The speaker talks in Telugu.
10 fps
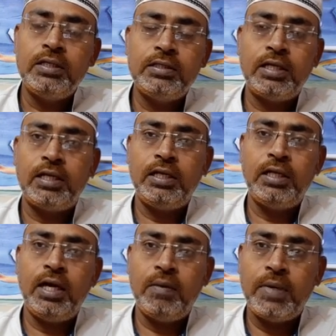సరే
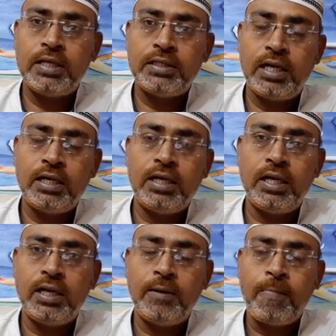ఇంకా మహాశలారా ఇంకా
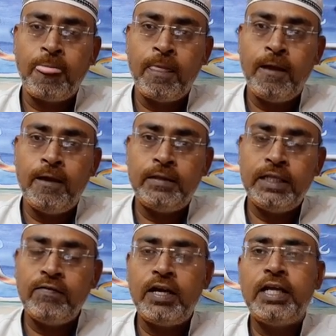
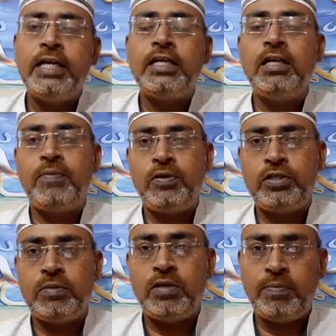దీనివల్ల ఏంటంటే
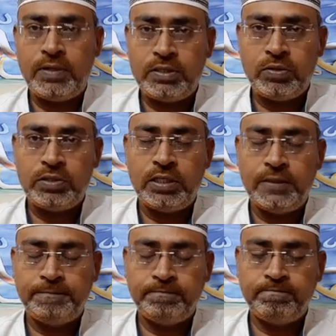ప్రయోజనం అన్న ప్రశ్న వస్తుంది
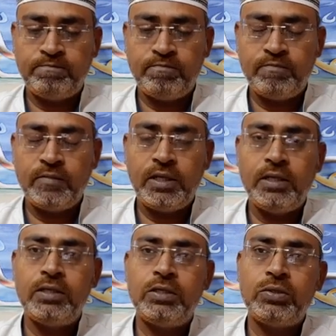
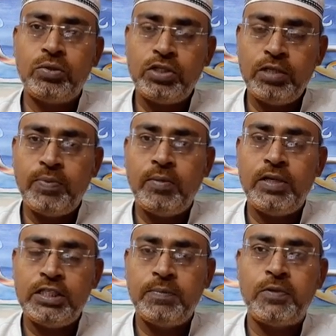సృష్టి ప్రభు
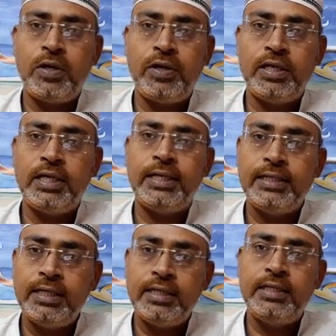ఏం చెప్తున్నాడు అంటే
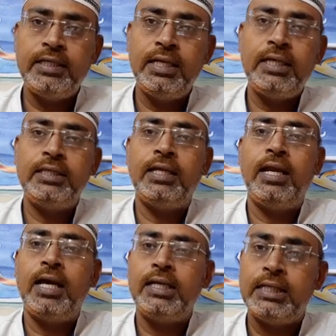ఇన్న దీన ఇన్ ద
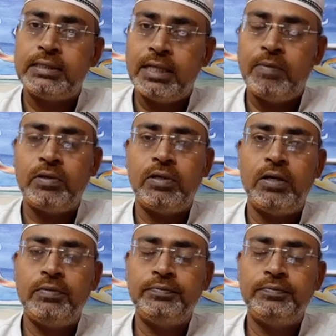లాహిల్ ఇస్లాం అంటున్నాడు